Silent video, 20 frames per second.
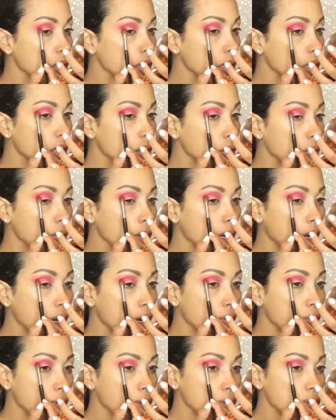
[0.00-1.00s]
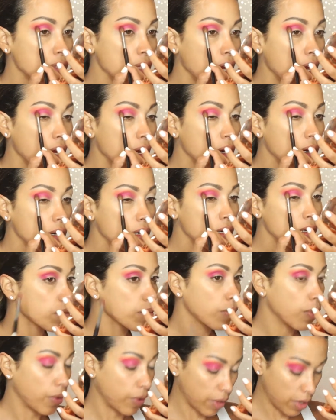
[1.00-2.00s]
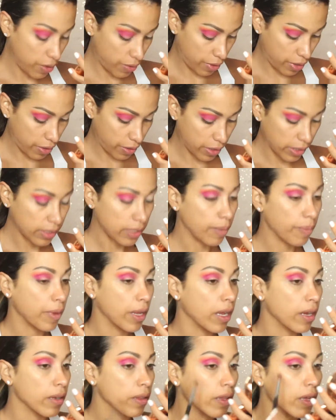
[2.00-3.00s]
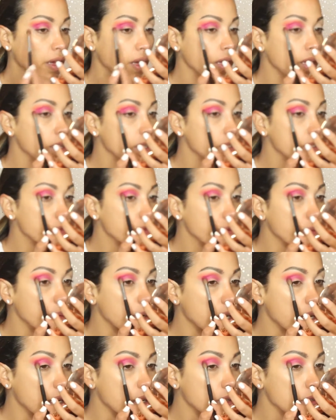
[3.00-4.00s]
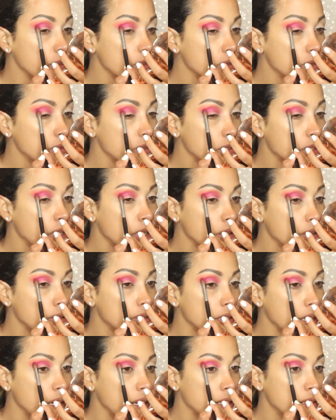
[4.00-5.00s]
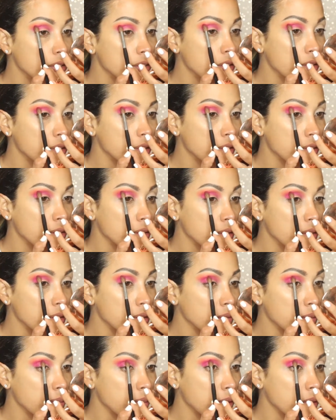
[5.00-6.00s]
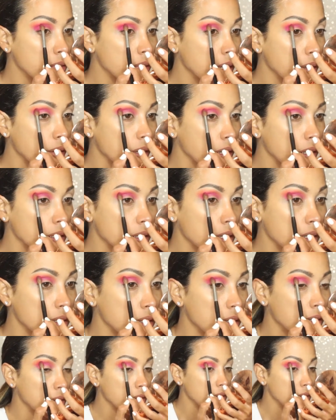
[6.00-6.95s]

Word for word: y lo voy a reforzar porque no quiero que se pierda en el difuminado. Quiero que sea el tono protagonista de este